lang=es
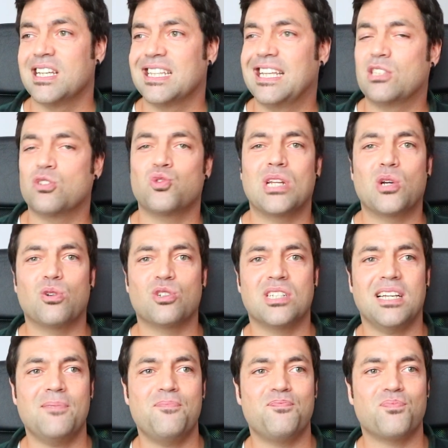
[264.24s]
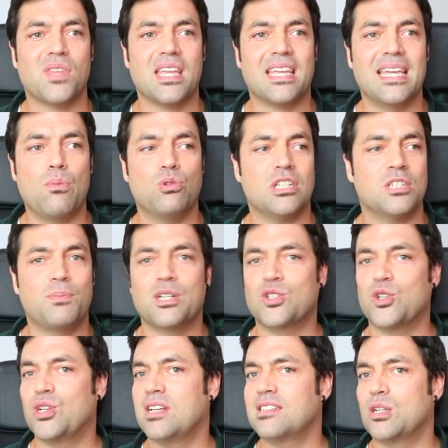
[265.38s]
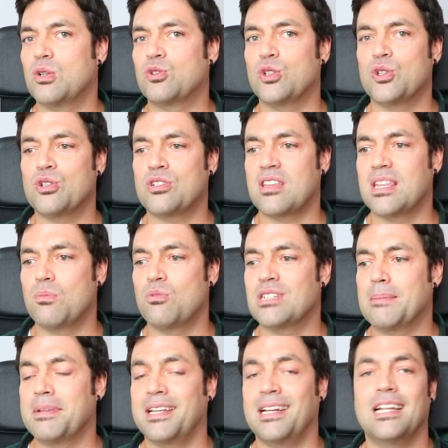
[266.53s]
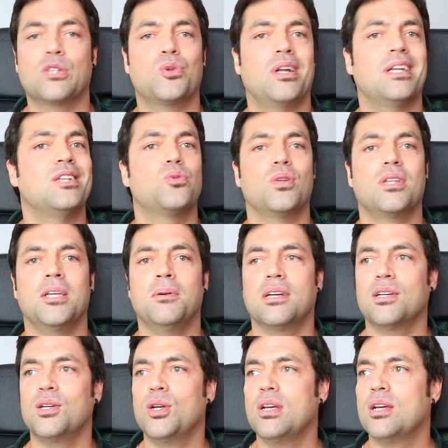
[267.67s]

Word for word: De hecho, es una cosa que muchas personas de nosotros hacemos de manera natural e intuitiva,